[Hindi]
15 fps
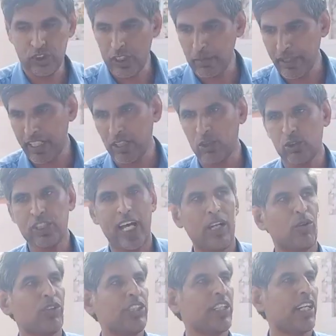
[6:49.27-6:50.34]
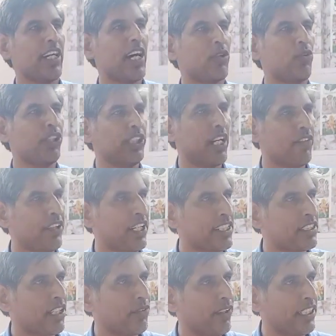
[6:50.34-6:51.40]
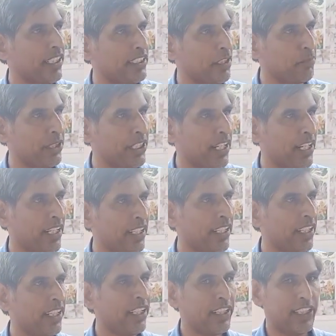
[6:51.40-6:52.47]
उससे पहले दो साल होगी सरकार को कितना विकास करवा करवा दिया जेपी दलाल ने